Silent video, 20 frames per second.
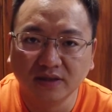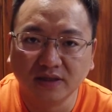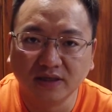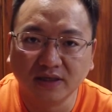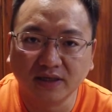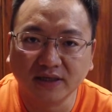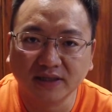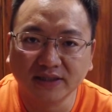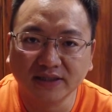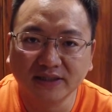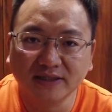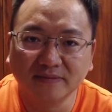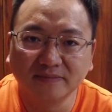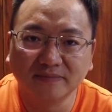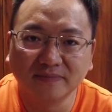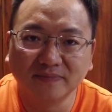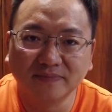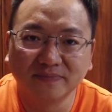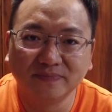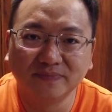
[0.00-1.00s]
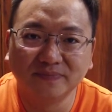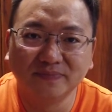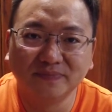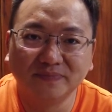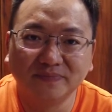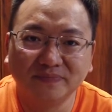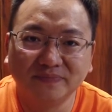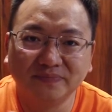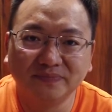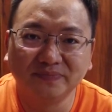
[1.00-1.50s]
啊，一天
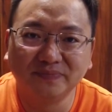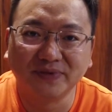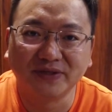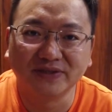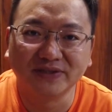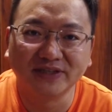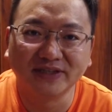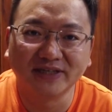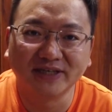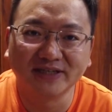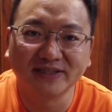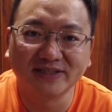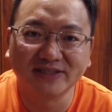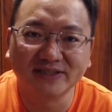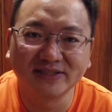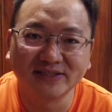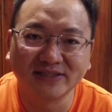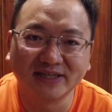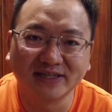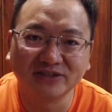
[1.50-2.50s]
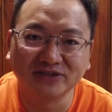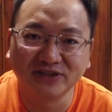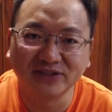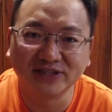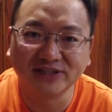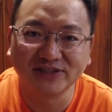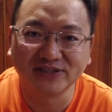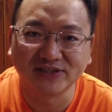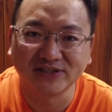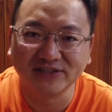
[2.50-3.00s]
跑下来其实感觉
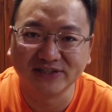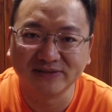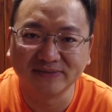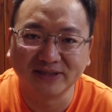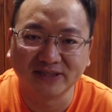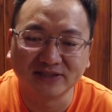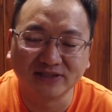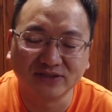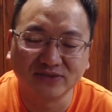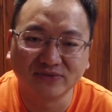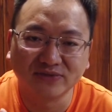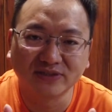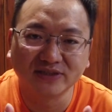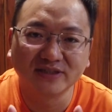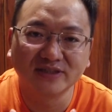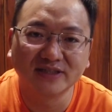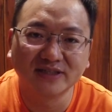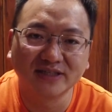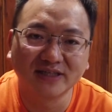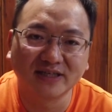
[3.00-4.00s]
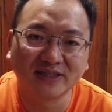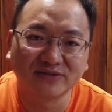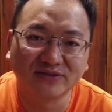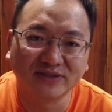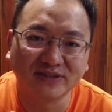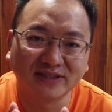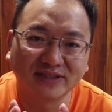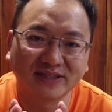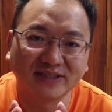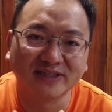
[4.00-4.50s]
很神奇吧？其实我个人感
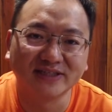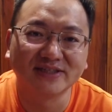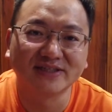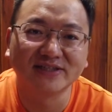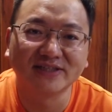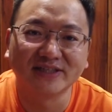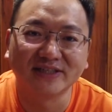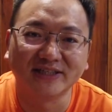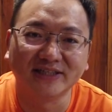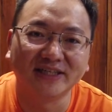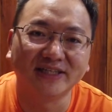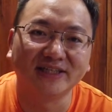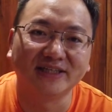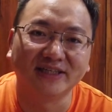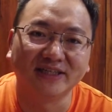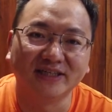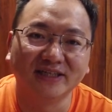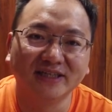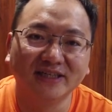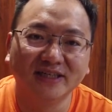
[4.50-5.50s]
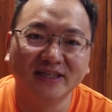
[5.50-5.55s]
觉肯定是很累的。